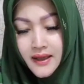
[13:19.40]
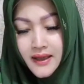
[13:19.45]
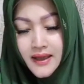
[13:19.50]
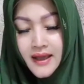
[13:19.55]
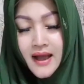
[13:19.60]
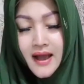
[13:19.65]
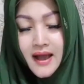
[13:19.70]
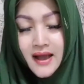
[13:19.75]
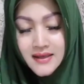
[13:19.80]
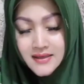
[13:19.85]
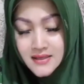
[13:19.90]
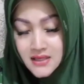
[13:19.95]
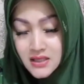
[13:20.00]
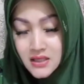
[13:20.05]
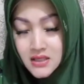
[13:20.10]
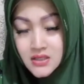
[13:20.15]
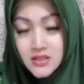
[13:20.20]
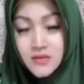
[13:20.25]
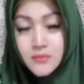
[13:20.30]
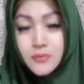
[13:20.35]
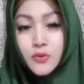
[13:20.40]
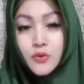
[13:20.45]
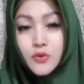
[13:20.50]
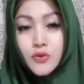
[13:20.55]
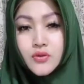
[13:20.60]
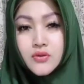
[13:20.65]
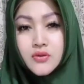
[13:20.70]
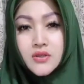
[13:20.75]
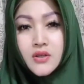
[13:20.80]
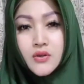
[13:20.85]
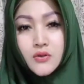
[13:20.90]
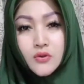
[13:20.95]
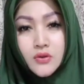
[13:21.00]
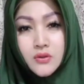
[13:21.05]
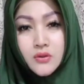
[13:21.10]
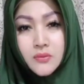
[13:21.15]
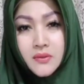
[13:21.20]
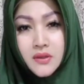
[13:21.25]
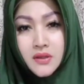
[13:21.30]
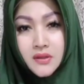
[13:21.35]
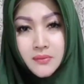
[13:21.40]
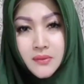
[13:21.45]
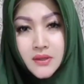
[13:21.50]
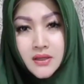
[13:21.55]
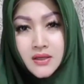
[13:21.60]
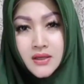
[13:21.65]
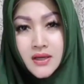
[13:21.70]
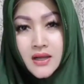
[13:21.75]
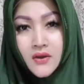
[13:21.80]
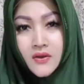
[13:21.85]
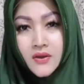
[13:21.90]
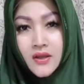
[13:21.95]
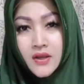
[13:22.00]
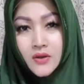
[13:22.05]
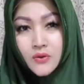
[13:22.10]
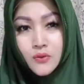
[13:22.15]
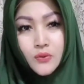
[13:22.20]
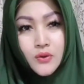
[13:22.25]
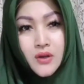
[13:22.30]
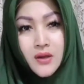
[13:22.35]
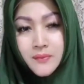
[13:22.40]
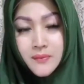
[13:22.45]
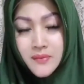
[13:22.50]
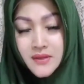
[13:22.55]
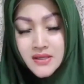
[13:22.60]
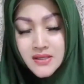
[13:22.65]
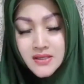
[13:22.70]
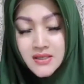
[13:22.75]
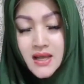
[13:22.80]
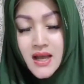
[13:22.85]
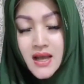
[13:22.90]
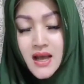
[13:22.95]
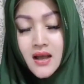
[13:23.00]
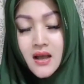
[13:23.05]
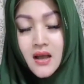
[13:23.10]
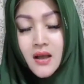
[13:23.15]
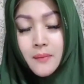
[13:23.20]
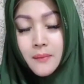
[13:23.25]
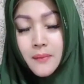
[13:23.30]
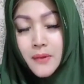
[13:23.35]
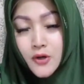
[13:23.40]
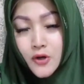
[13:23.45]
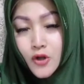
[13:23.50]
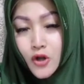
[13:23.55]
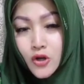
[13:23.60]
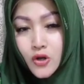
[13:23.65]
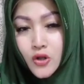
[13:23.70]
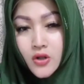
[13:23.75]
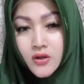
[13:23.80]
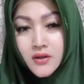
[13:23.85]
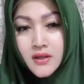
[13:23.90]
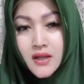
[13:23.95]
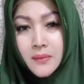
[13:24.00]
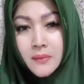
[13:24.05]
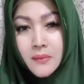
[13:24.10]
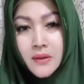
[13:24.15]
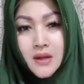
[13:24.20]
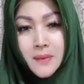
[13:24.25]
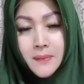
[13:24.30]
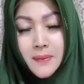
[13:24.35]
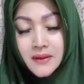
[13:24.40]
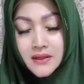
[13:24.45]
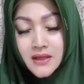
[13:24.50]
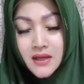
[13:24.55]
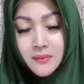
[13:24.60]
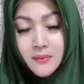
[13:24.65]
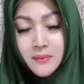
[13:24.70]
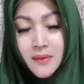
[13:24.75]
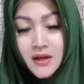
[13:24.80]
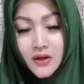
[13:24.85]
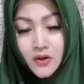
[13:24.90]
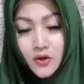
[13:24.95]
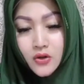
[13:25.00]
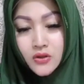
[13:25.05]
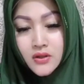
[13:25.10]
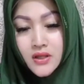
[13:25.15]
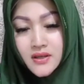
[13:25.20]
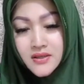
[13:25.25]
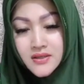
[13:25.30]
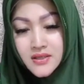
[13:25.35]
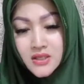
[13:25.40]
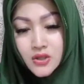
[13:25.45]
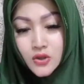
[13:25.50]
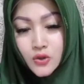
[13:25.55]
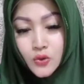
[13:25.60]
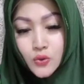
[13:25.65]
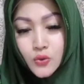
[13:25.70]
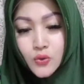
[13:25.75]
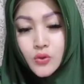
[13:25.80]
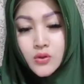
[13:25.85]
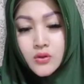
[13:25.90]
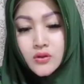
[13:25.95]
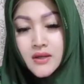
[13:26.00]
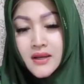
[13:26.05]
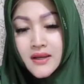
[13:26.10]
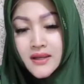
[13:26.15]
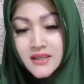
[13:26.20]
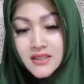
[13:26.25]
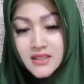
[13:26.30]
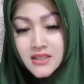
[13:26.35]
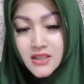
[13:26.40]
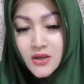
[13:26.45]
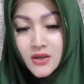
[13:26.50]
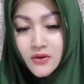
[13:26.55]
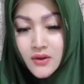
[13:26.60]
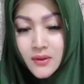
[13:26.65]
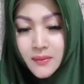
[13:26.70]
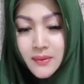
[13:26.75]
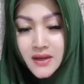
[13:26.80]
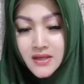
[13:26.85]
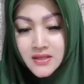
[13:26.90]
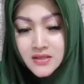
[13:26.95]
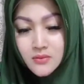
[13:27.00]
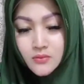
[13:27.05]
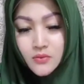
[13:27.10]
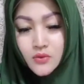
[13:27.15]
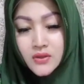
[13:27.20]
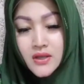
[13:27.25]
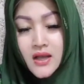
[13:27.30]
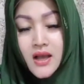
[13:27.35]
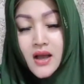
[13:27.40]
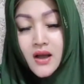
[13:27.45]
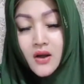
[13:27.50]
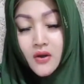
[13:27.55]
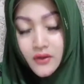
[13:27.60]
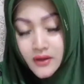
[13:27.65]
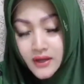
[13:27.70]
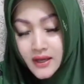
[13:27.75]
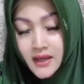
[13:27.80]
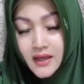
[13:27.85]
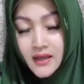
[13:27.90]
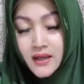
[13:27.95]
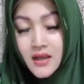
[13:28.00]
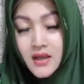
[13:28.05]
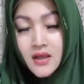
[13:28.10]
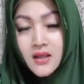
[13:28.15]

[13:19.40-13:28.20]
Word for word: EHAC tersebut. Jadi untuk teman-teman kalau yang udah bisa mendownload dan mendapatkan barcode dari situ dan isinya udah beres semuanya, oke. Okay.